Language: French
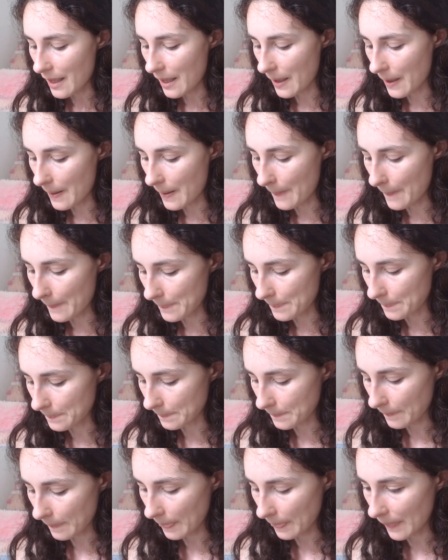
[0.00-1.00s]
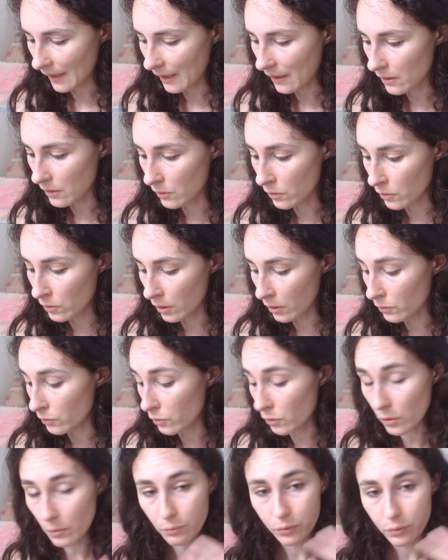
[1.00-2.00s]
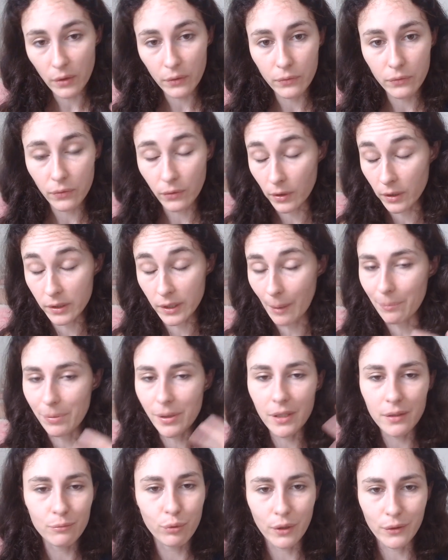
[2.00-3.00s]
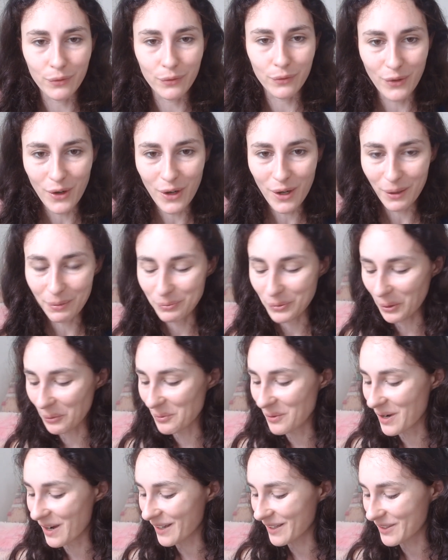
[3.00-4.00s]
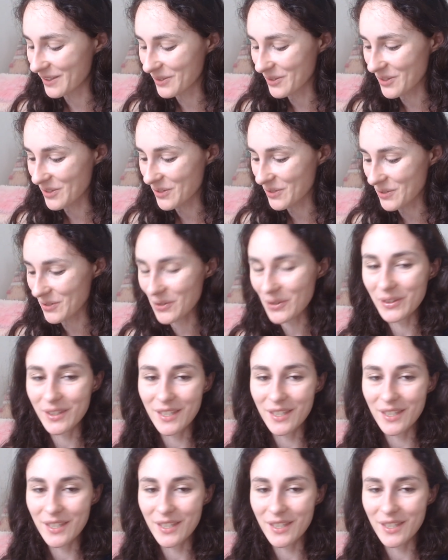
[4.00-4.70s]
Euh, le point, enfin, il y a plein de points forts pour moi de ce jeu.